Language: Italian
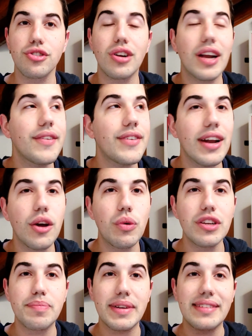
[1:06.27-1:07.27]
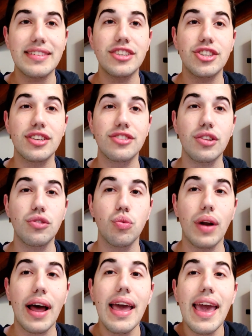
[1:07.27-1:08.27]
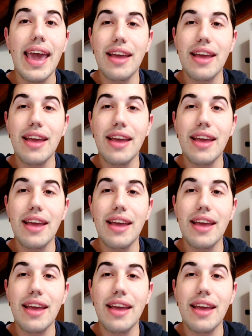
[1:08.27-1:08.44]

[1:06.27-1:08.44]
non avevano alcuna esperienza di sceneggiatura